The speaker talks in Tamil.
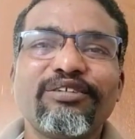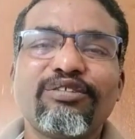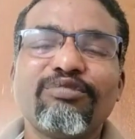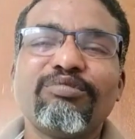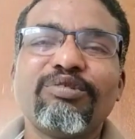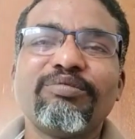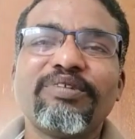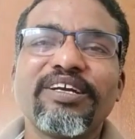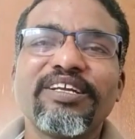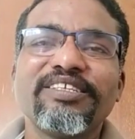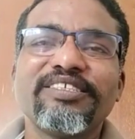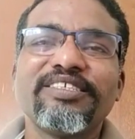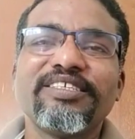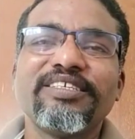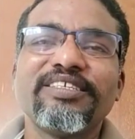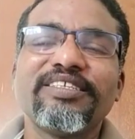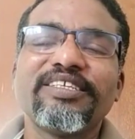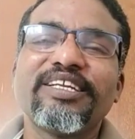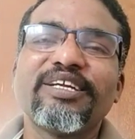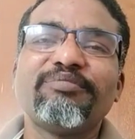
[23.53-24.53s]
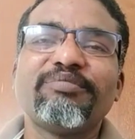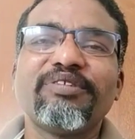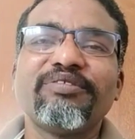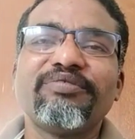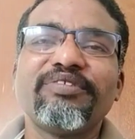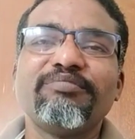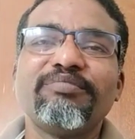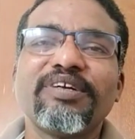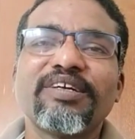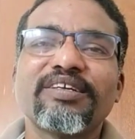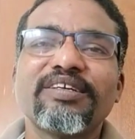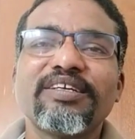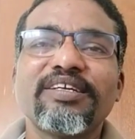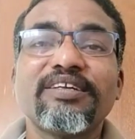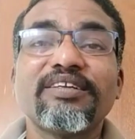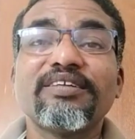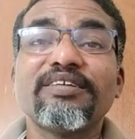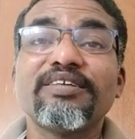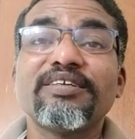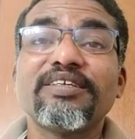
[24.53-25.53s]
ரொம்ப மகிழ்ச்சி நிறைய பேர் ஃபீட்பேக்
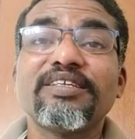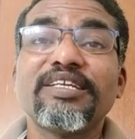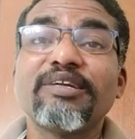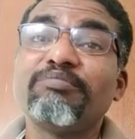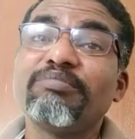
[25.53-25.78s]
என்